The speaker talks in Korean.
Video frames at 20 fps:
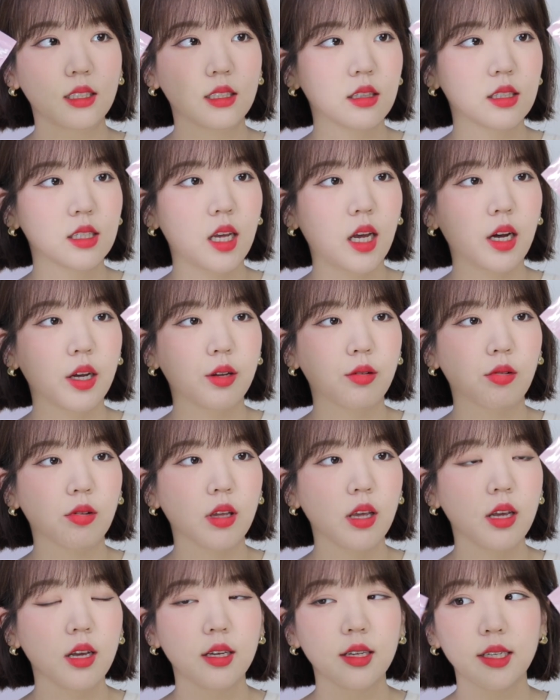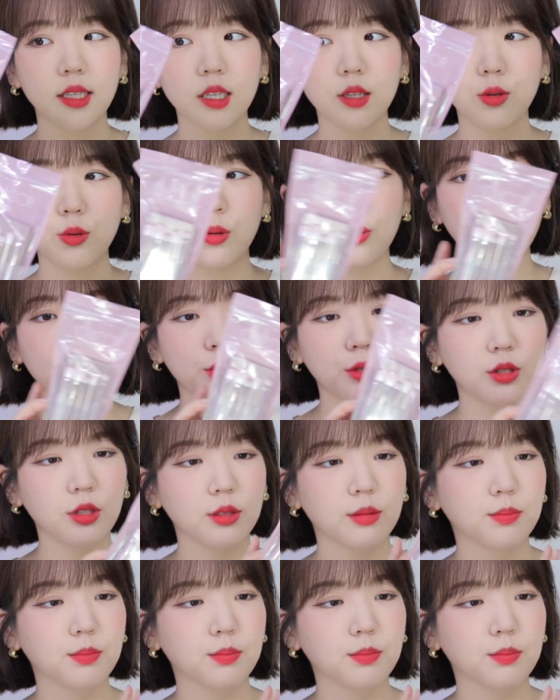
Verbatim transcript: 제가 이렇게 시코르